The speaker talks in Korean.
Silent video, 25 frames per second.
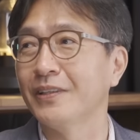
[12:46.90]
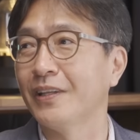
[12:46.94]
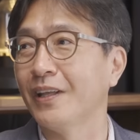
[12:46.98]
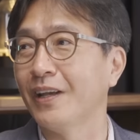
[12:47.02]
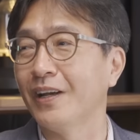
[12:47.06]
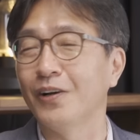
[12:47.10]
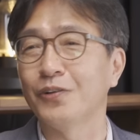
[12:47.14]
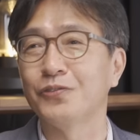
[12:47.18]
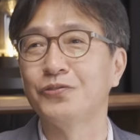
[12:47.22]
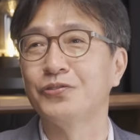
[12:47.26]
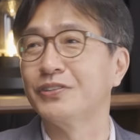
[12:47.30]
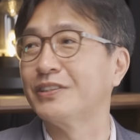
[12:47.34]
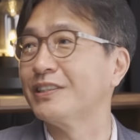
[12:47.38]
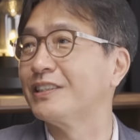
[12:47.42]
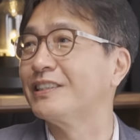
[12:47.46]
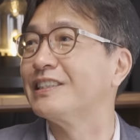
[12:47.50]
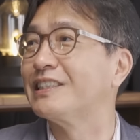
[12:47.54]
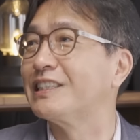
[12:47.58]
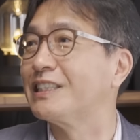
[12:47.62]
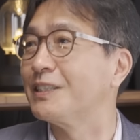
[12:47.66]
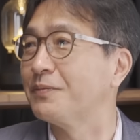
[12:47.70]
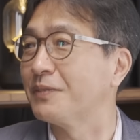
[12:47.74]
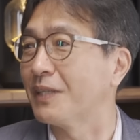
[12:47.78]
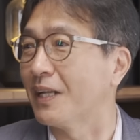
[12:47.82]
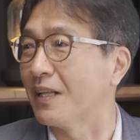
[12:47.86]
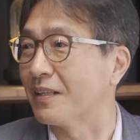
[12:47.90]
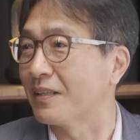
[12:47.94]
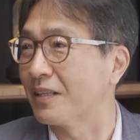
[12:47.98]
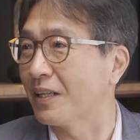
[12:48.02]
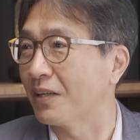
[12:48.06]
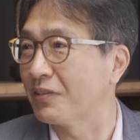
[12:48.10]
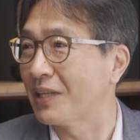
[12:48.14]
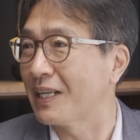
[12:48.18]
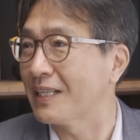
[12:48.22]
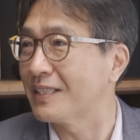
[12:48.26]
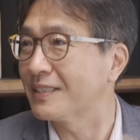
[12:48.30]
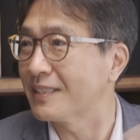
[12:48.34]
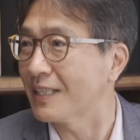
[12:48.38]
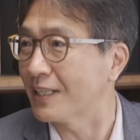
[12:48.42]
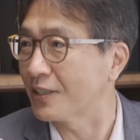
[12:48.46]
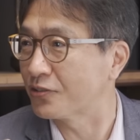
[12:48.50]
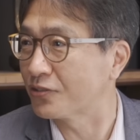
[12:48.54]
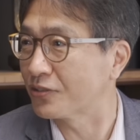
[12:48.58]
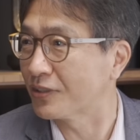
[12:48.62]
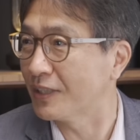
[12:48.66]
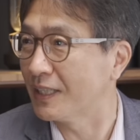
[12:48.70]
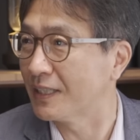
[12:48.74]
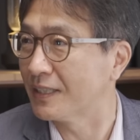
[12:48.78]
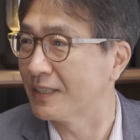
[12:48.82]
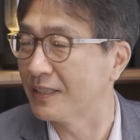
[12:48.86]
내가 굳이 그 집을 안 사도 해지할
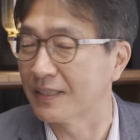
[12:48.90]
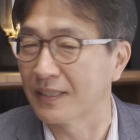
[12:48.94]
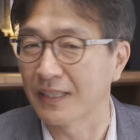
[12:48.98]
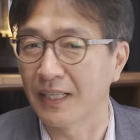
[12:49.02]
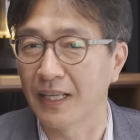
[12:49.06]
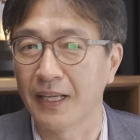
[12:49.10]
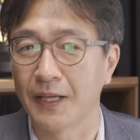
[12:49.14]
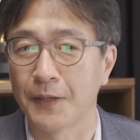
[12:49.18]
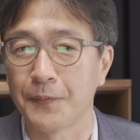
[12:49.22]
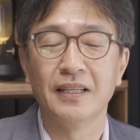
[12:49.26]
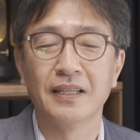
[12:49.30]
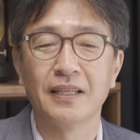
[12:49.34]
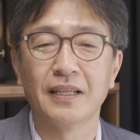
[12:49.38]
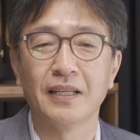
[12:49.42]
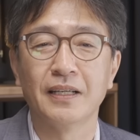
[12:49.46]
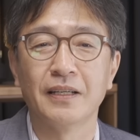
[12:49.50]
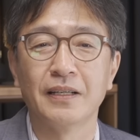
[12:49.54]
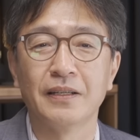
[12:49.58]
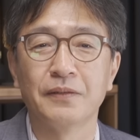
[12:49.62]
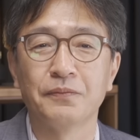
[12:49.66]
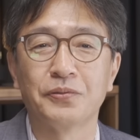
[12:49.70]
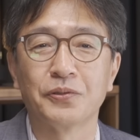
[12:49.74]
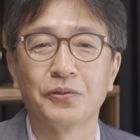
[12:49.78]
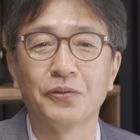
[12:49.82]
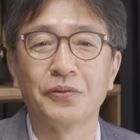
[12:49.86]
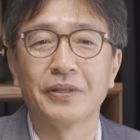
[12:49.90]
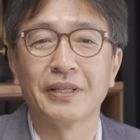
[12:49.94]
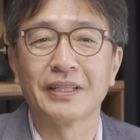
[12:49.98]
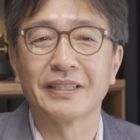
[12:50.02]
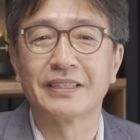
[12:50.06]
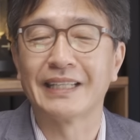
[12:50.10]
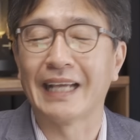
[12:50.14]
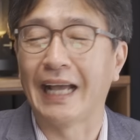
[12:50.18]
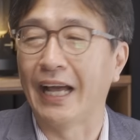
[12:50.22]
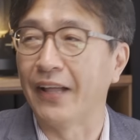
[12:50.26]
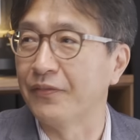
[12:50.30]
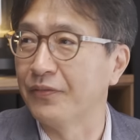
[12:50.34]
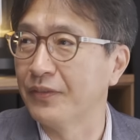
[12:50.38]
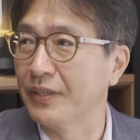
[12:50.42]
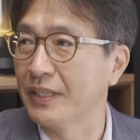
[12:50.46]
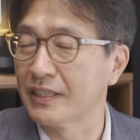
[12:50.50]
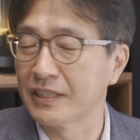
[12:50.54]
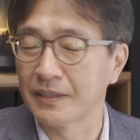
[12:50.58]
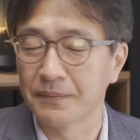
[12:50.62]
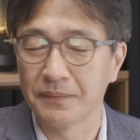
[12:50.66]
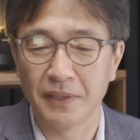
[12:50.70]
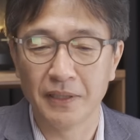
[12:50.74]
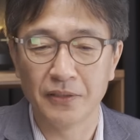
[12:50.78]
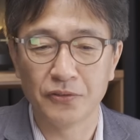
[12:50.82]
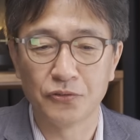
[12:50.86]
수가 있는데 이게 부동산 그게 안
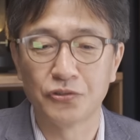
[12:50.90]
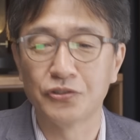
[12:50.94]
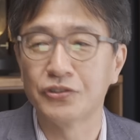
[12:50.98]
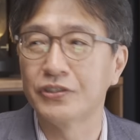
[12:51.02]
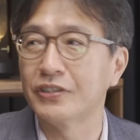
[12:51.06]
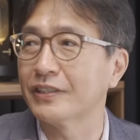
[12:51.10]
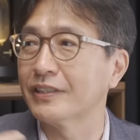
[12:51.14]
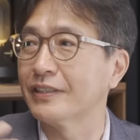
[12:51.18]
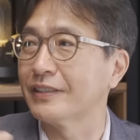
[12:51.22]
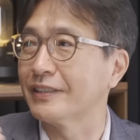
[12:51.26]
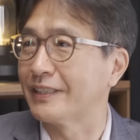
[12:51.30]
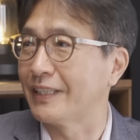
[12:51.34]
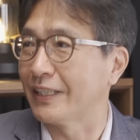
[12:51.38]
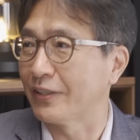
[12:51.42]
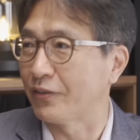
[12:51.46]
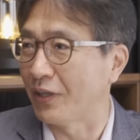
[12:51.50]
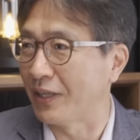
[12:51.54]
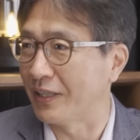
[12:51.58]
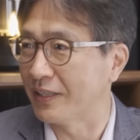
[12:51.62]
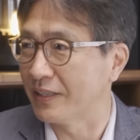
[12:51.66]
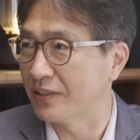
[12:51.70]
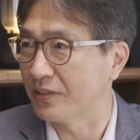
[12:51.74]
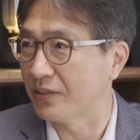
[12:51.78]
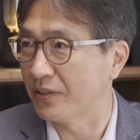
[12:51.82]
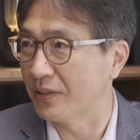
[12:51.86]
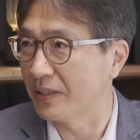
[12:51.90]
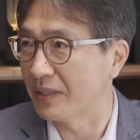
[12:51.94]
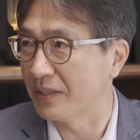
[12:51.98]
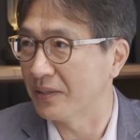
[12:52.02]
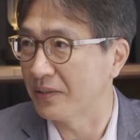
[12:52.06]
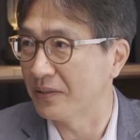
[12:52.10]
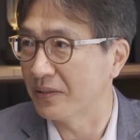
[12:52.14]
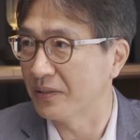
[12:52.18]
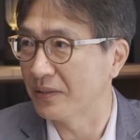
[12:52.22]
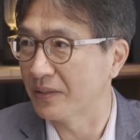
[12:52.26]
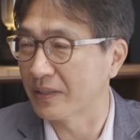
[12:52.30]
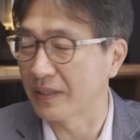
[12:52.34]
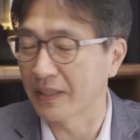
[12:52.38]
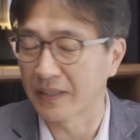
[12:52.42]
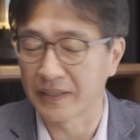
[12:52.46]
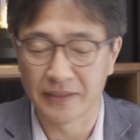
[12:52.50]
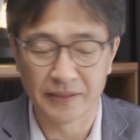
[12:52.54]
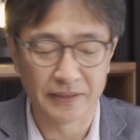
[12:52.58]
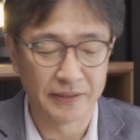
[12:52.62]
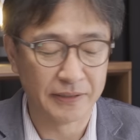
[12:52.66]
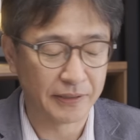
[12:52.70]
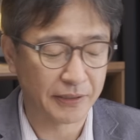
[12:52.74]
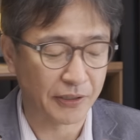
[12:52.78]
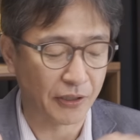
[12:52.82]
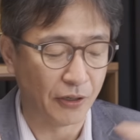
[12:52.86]
되지만 주식은 그게 되는 거예요. 그러니까
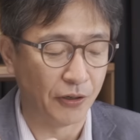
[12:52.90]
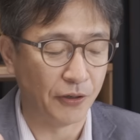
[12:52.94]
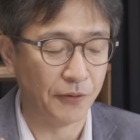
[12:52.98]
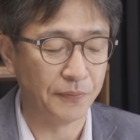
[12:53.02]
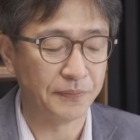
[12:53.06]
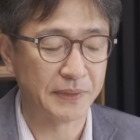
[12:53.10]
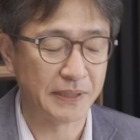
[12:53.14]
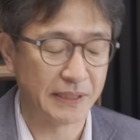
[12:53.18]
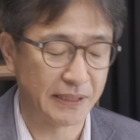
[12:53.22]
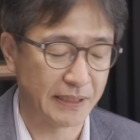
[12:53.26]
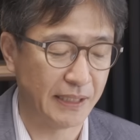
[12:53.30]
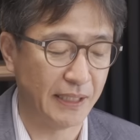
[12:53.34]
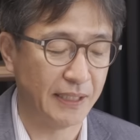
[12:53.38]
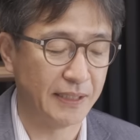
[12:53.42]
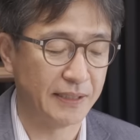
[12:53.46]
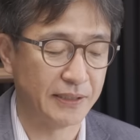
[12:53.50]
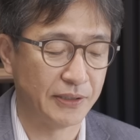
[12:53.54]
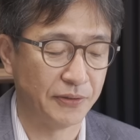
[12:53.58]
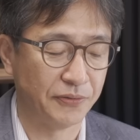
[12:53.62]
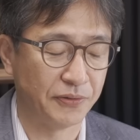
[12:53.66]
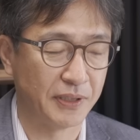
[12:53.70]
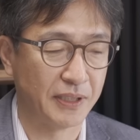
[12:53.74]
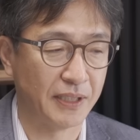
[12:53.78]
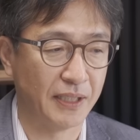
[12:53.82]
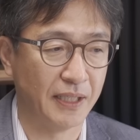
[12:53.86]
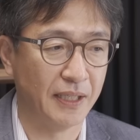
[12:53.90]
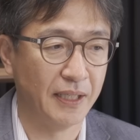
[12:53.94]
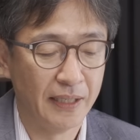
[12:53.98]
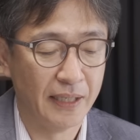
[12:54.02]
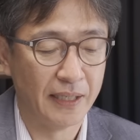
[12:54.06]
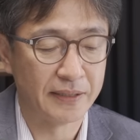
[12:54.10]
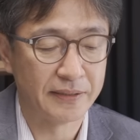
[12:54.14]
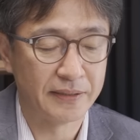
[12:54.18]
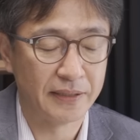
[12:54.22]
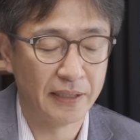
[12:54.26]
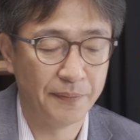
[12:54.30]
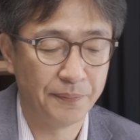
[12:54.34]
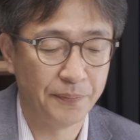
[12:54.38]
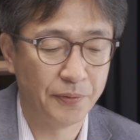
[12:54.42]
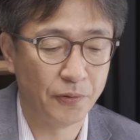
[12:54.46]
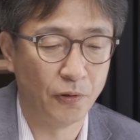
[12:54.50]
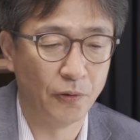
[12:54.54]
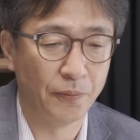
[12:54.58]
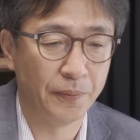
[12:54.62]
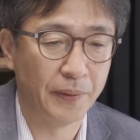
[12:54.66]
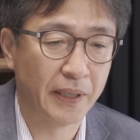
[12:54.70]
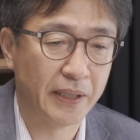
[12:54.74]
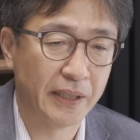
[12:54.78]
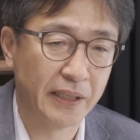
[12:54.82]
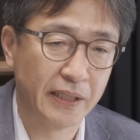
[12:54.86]
그 경험치가 이제 우리가 에스 앤 피
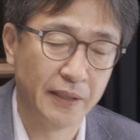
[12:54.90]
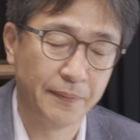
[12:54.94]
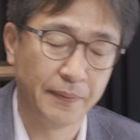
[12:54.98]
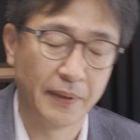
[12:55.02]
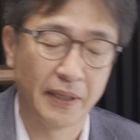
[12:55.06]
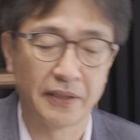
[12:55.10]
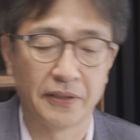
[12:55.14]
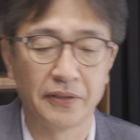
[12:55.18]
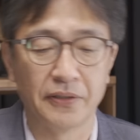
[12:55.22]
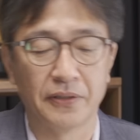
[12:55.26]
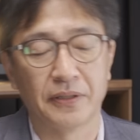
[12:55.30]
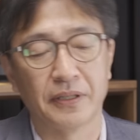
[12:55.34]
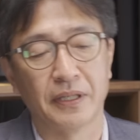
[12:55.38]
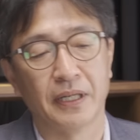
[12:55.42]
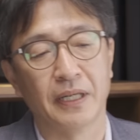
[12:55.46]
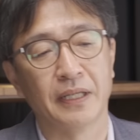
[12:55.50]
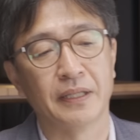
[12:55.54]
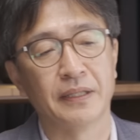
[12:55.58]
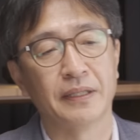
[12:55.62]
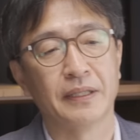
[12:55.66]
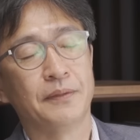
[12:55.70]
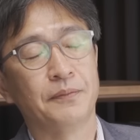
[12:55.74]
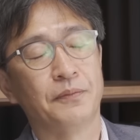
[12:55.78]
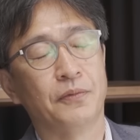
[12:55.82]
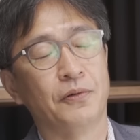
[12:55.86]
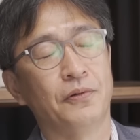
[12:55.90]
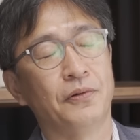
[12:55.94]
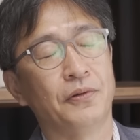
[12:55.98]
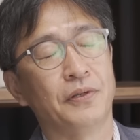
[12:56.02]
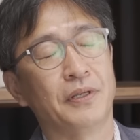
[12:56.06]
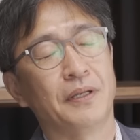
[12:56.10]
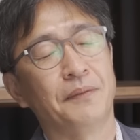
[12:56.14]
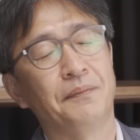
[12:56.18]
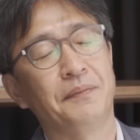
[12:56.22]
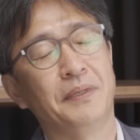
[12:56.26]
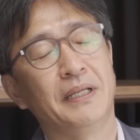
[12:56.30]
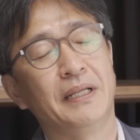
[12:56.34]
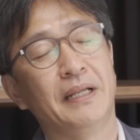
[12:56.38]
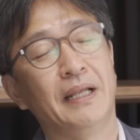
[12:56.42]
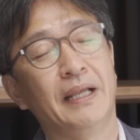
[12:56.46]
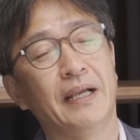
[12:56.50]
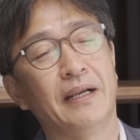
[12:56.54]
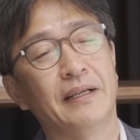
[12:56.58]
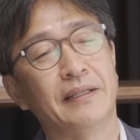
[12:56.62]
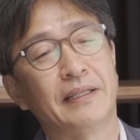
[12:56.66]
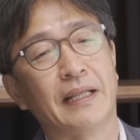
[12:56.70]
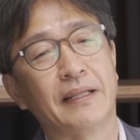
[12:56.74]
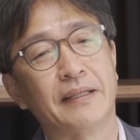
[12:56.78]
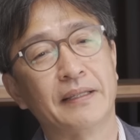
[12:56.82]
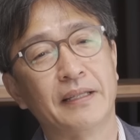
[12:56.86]
오백이 이백 년간 뭐 이게
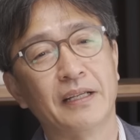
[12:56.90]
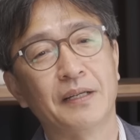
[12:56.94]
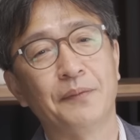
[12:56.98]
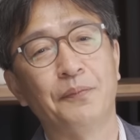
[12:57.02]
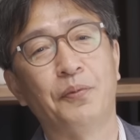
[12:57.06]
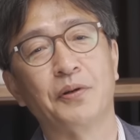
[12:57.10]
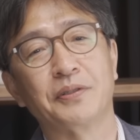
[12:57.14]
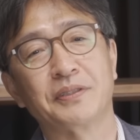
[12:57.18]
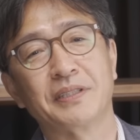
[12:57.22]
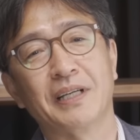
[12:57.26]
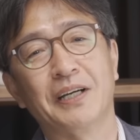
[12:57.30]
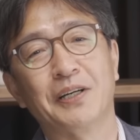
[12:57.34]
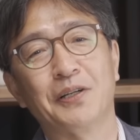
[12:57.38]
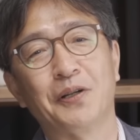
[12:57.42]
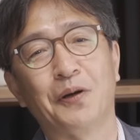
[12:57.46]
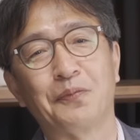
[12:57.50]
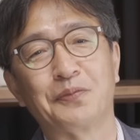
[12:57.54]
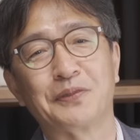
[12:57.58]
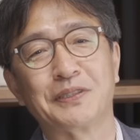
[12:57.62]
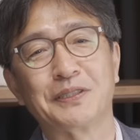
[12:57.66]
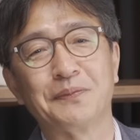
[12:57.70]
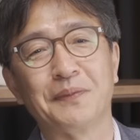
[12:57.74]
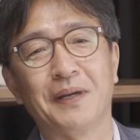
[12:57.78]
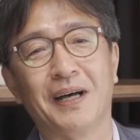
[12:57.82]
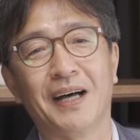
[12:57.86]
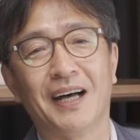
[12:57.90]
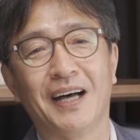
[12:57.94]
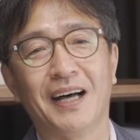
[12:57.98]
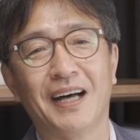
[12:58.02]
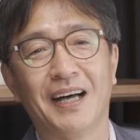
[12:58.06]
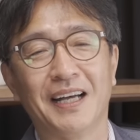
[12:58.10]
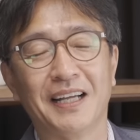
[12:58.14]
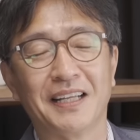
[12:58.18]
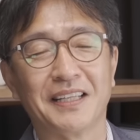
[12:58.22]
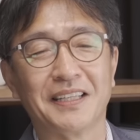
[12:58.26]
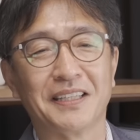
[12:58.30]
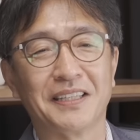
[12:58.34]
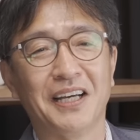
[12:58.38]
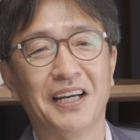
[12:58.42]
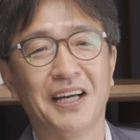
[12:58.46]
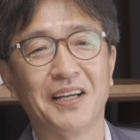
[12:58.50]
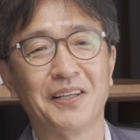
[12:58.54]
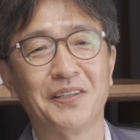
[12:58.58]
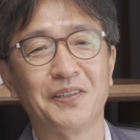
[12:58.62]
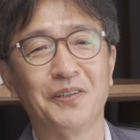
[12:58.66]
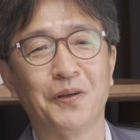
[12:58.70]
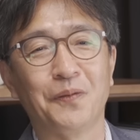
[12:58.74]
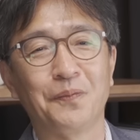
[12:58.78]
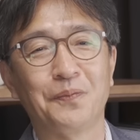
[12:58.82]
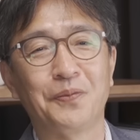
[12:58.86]
미래가 된다는 보장은 없지만
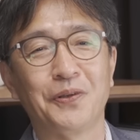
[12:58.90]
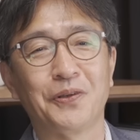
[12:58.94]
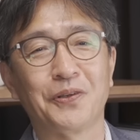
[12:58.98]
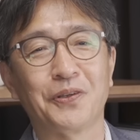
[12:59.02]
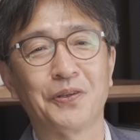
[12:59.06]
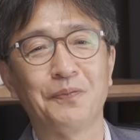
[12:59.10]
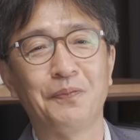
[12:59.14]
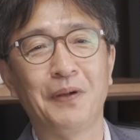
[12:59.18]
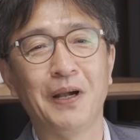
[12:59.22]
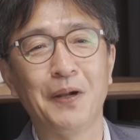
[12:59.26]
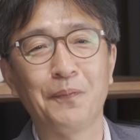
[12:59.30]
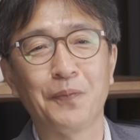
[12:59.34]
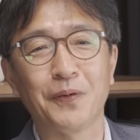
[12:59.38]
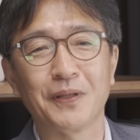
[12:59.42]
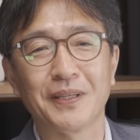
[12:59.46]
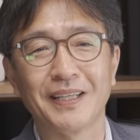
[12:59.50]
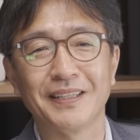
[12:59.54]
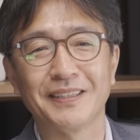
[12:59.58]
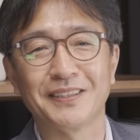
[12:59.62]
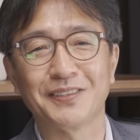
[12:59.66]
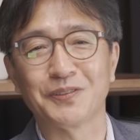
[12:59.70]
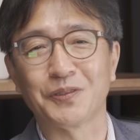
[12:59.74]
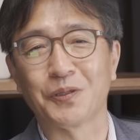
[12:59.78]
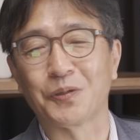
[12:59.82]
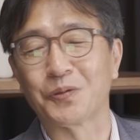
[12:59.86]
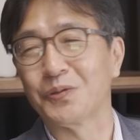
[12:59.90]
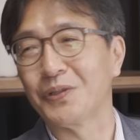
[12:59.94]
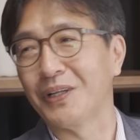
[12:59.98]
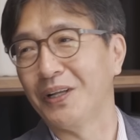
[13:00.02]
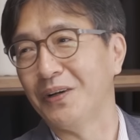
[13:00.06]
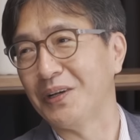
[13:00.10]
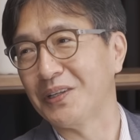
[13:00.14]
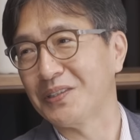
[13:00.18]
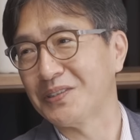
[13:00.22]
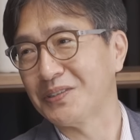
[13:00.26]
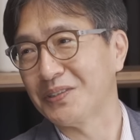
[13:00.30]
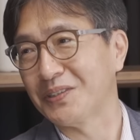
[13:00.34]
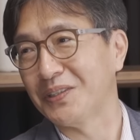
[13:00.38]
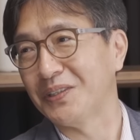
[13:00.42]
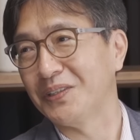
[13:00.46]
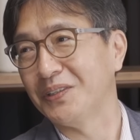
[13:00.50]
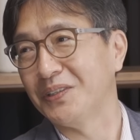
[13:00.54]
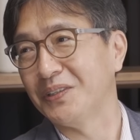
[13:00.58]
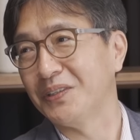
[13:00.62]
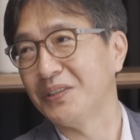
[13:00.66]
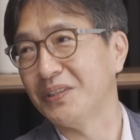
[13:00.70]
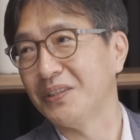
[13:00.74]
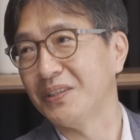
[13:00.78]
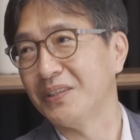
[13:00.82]
한 연평균 팔 퍼센트 정도 나왔어요.